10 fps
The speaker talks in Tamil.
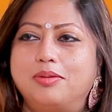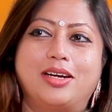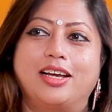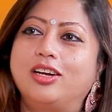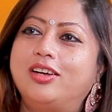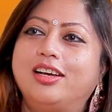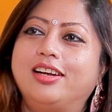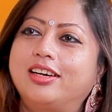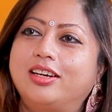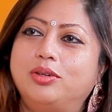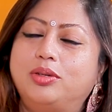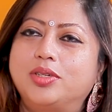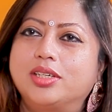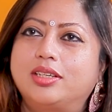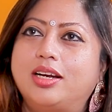நம்ம ரெகுலராக இருக்கிற ஒரு
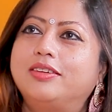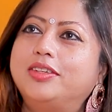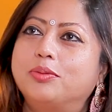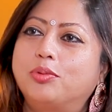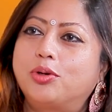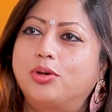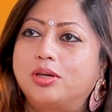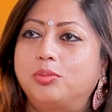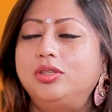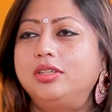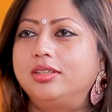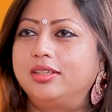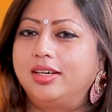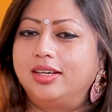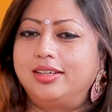விஷயத்தெல்லாம் விட்டு போகிறோன்ற போது
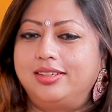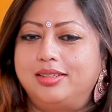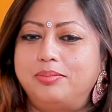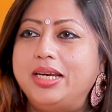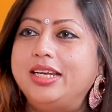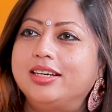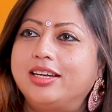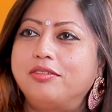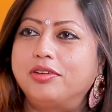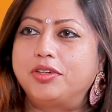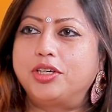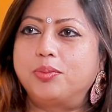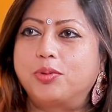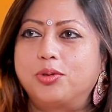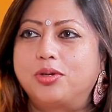இந்த மீடியா லைஃப்பை
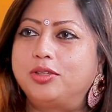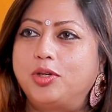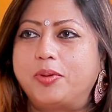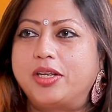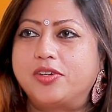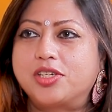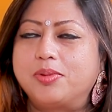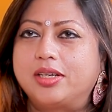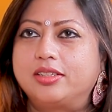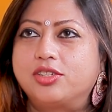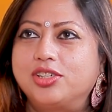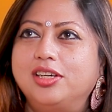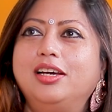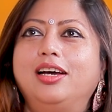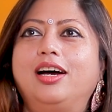விட்டுட்டு போகணுன்றது ஒரு பெரிய விஷயமா இருந்துச்சு
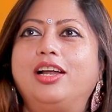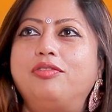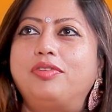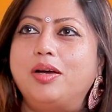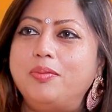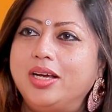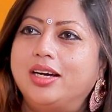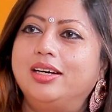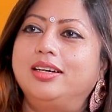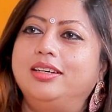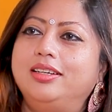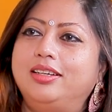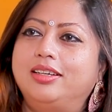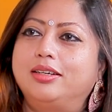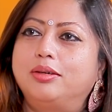ஆனால் ஃபேமிலிக்காக
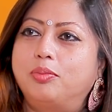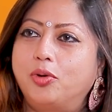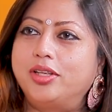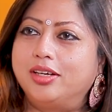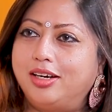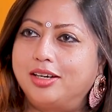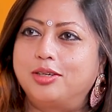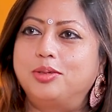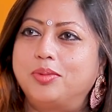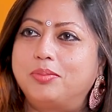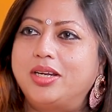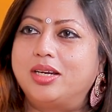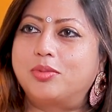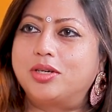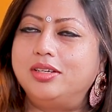போய் தான் ஆகணும்
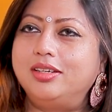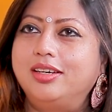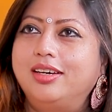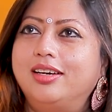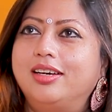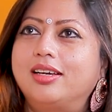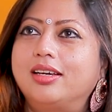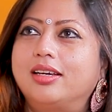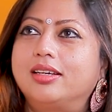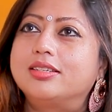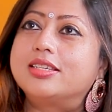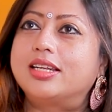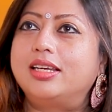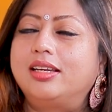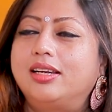அப்படின்னும் பொழுது
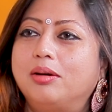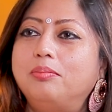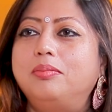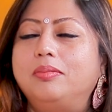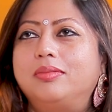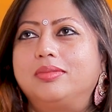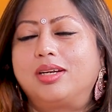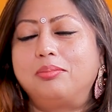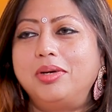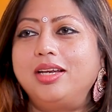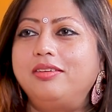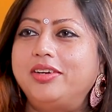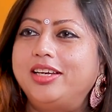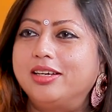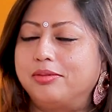சரி நம் நம்மளே
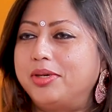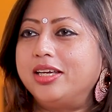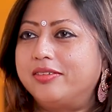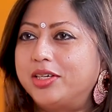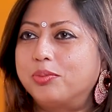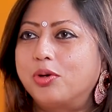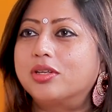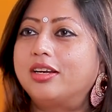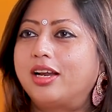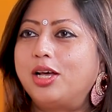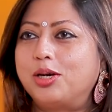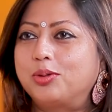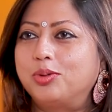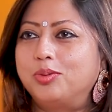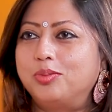மீடியா மீடியா விட்டு போகிறது
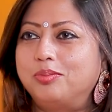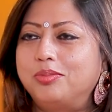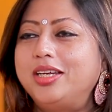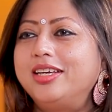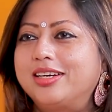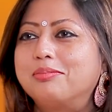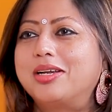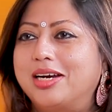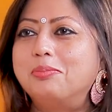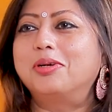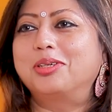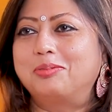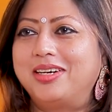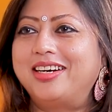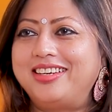நல்லாயிருக்கும் மீடியா நம்மளை
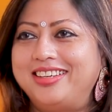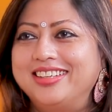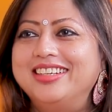அனுப்புறதுக்கு முன்னாடி